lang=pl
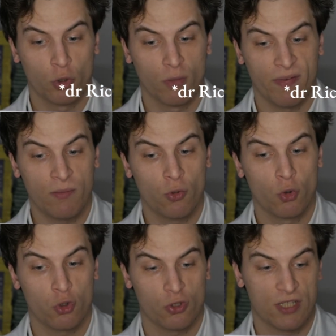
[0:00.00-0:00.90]
nowemu
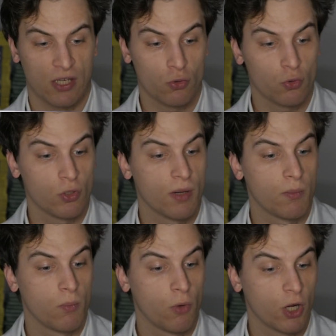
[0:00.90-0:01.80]
urządzeniu
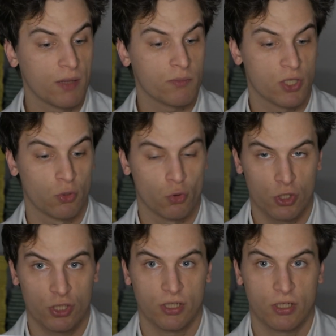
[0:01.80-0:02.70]
mogę
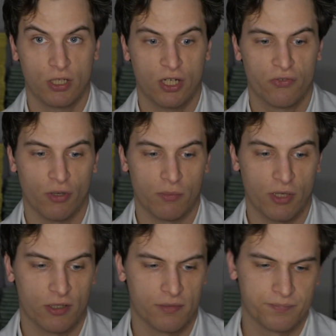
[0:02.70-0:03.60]
przedłużyć krwiobieg.